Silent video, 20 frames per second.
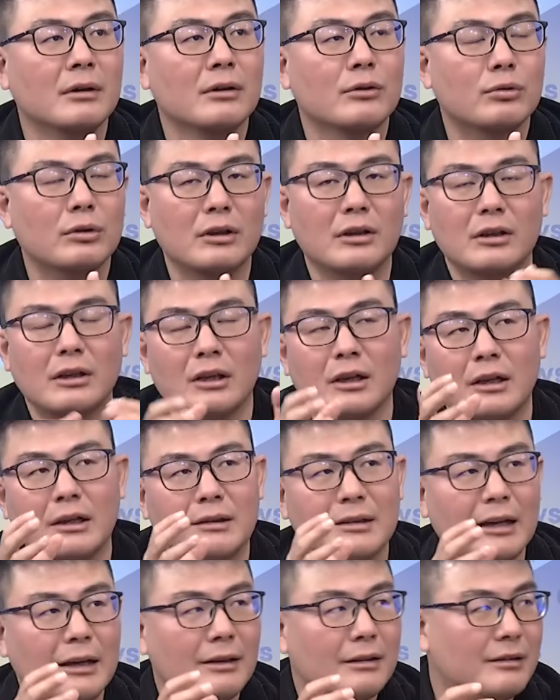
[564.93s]
所以
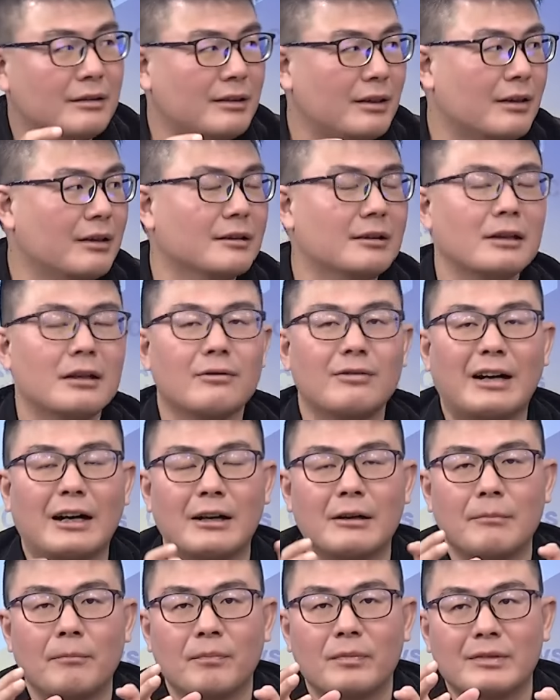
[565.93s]
在这个地
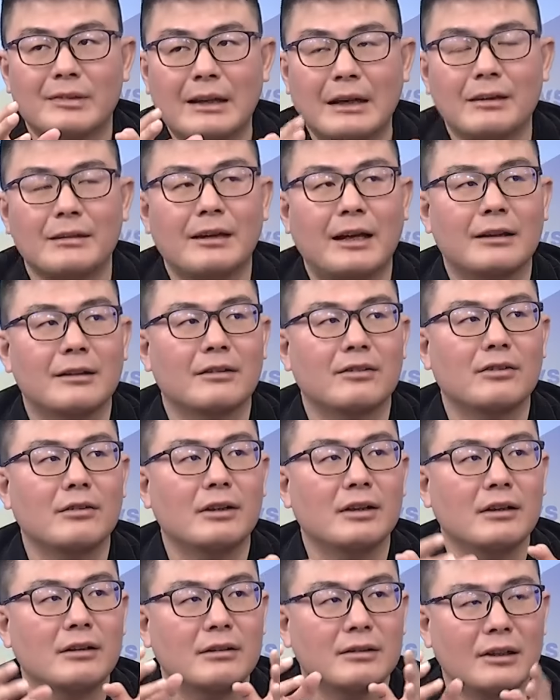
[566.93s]
方张家的势
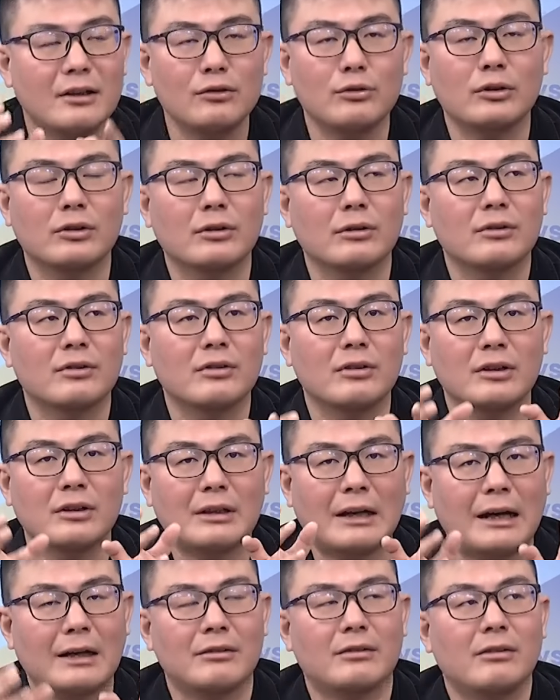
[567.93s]
力、丁学忠的势力，
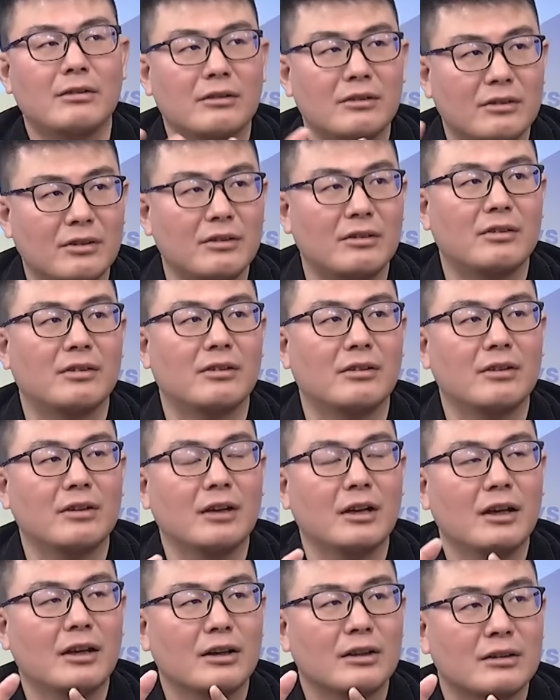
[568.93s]
他是支持
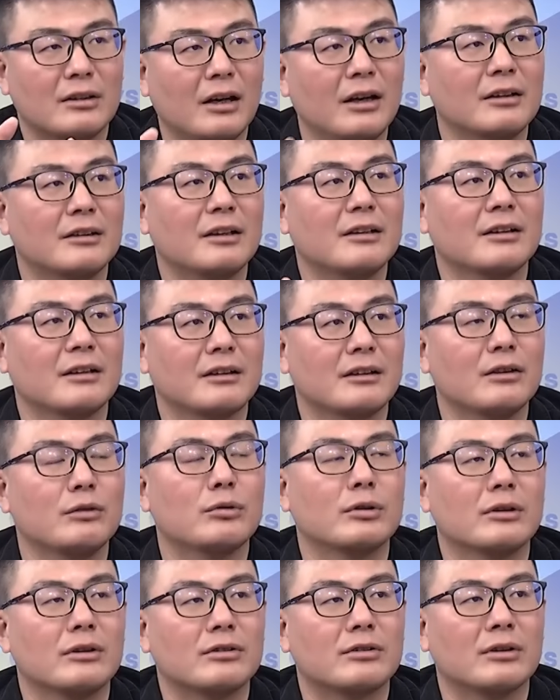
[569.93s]
特定的人
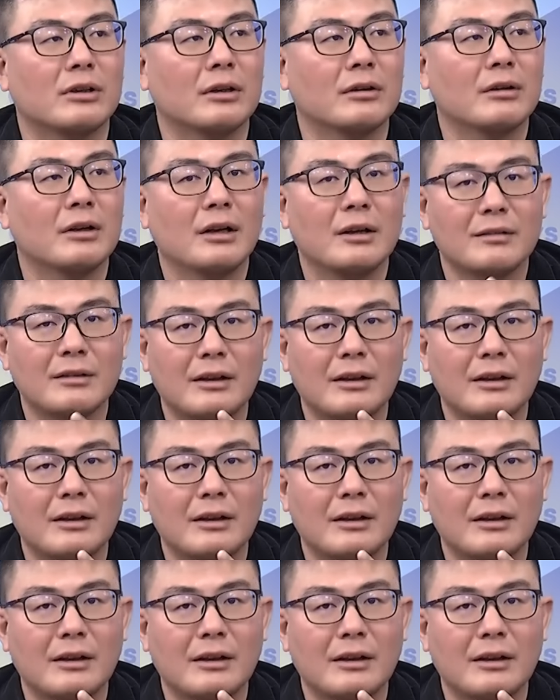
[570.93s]
选的时候，